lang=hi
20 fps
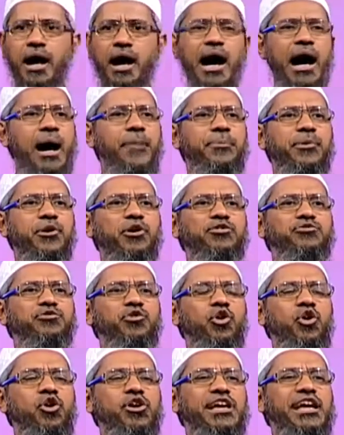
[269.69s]
आपके
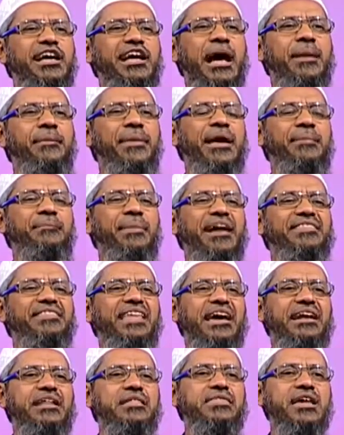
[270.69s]
उसूल होंगे क्या मैं
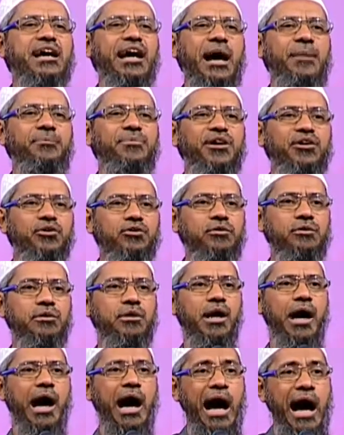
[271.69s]
ईमानदारी से काम करूं
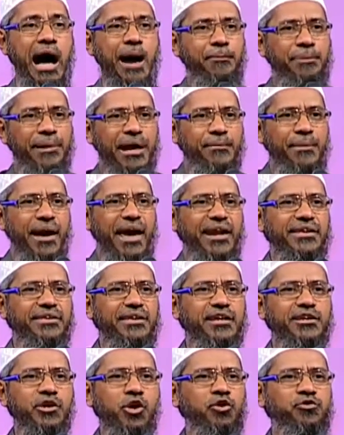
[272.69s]
आपके
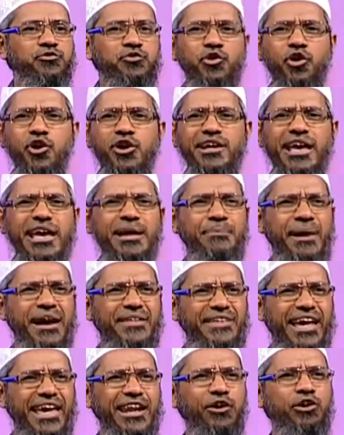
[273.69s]
मैनेजर के उसूल होंगे
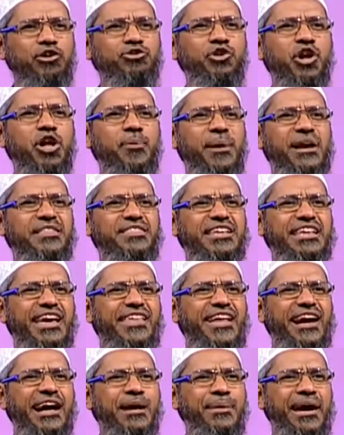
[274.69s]
ईमानदारी को छोड़ो पैसे
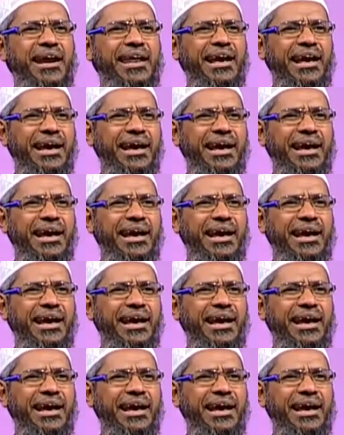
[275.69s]
ज़्यादा कमाने